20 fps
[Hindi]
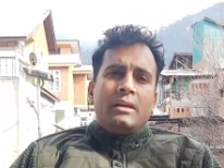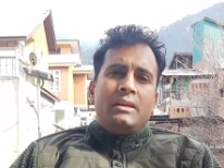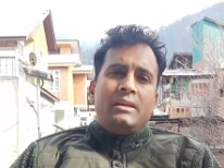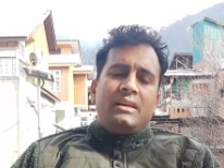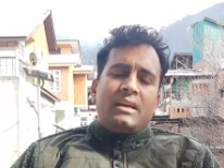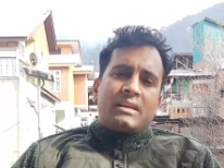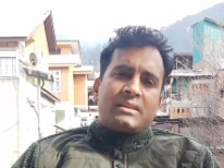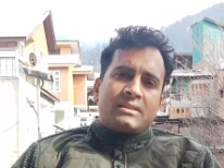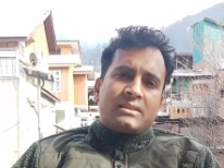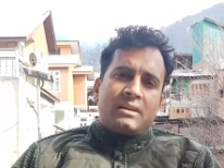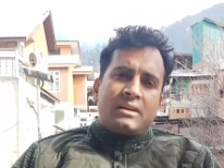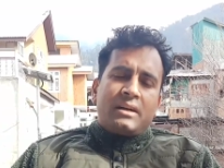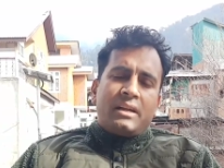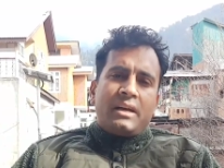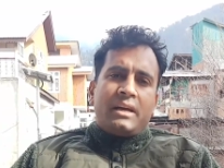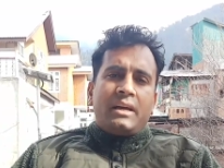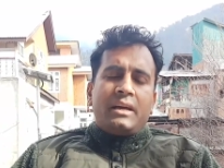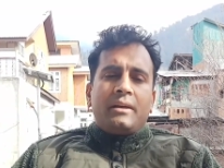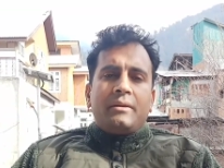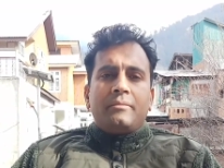
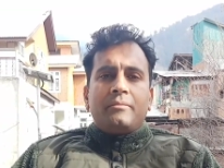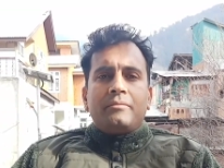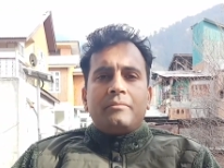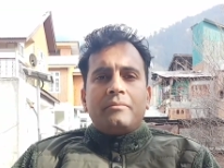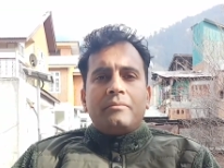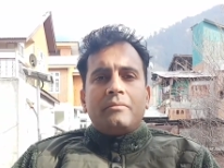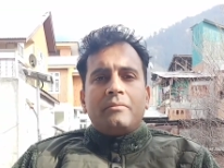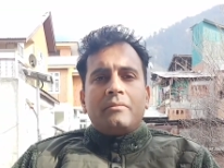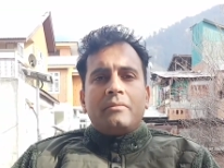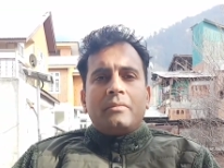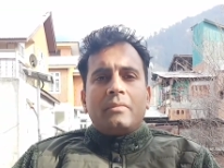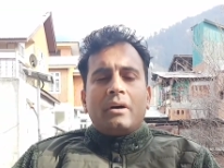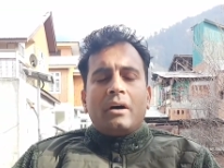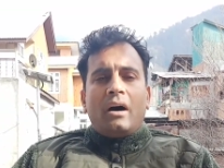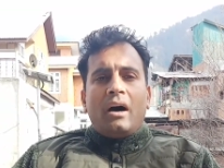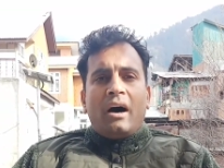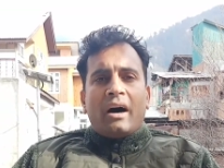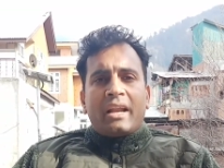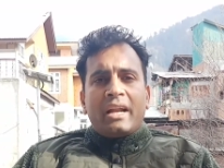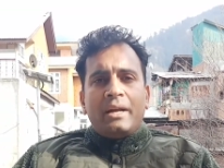यस्टरडे
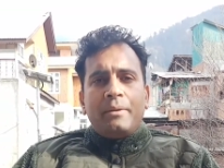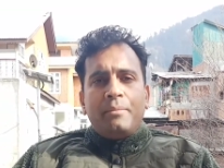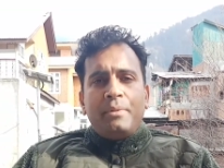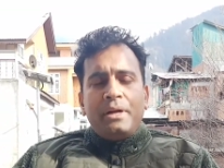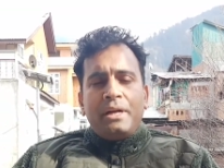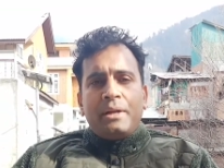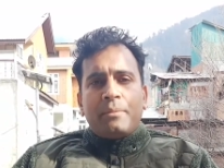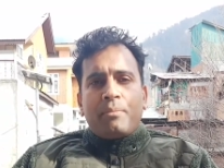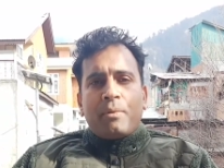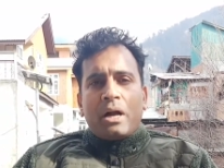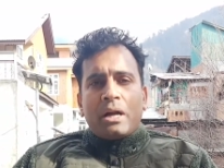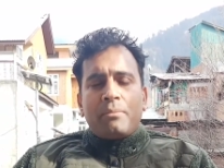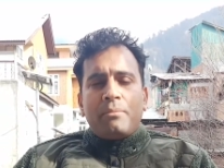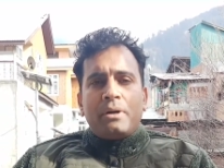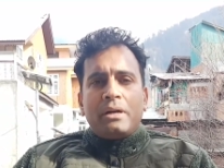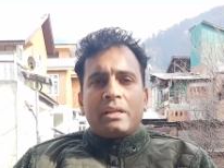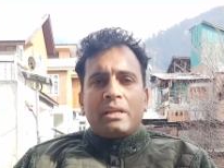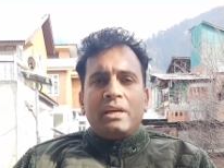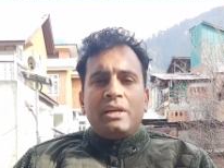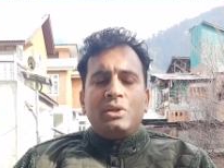आर एंड बी
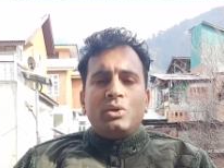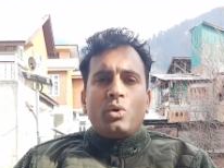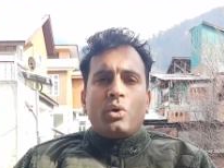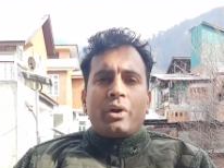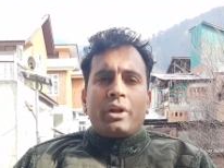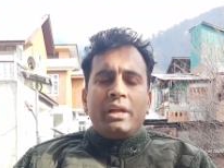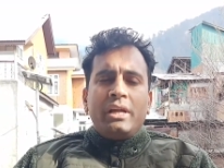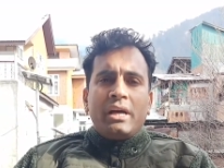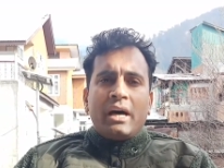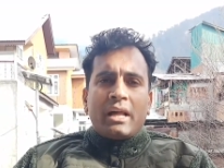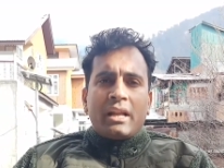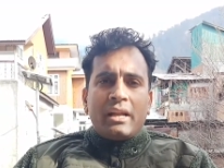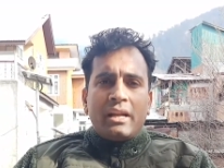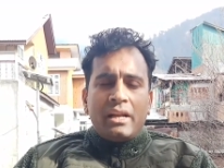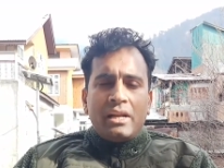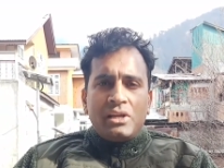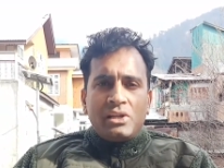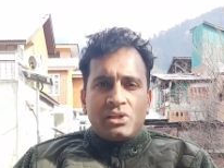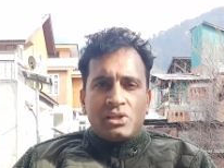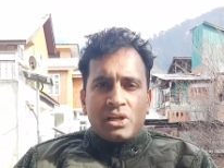डिपार्टमेंट की जो
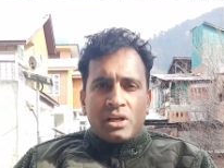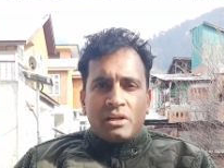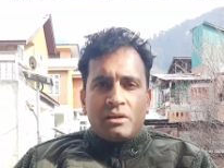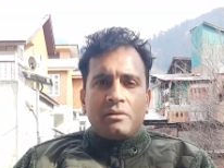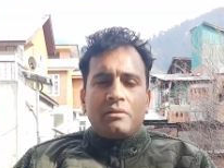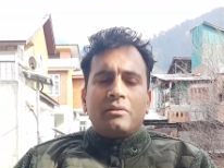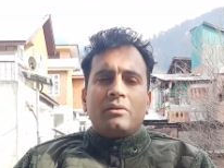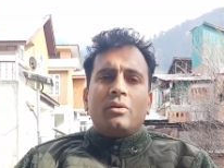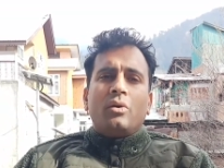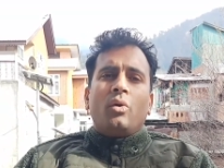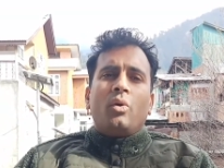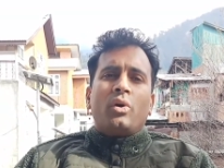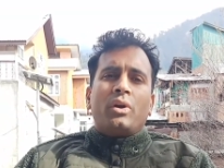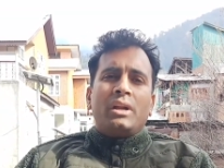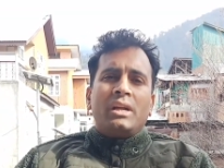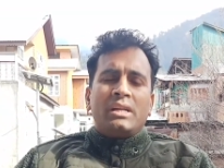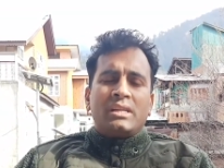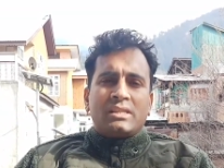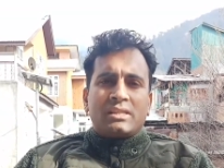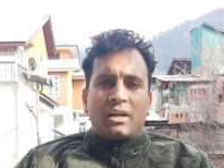रीआरनेशन
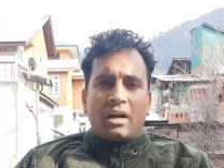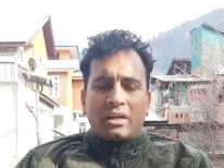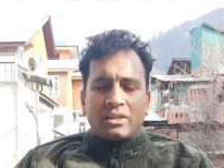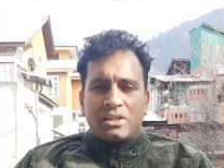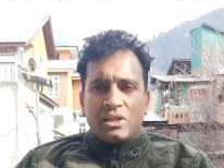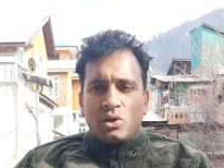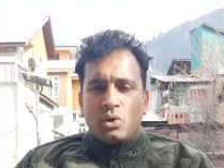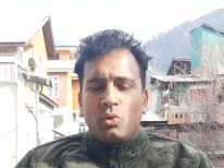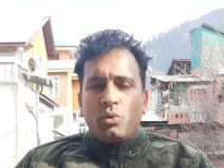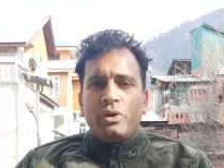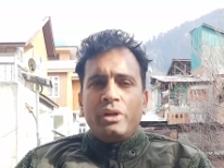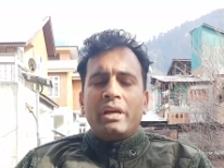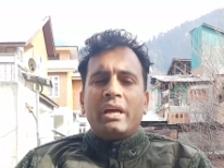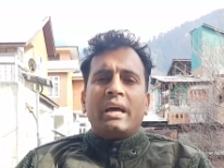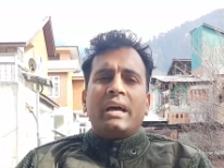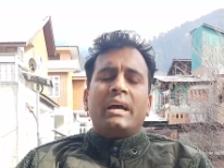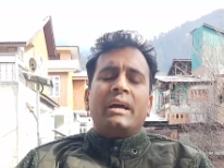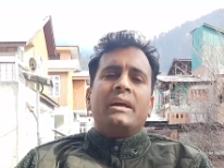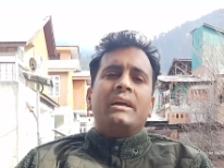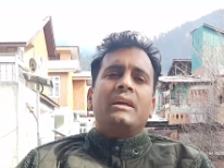और रिस्ट्रक्चरिंग हुई
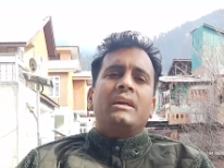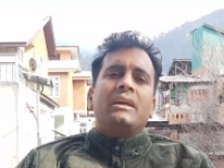है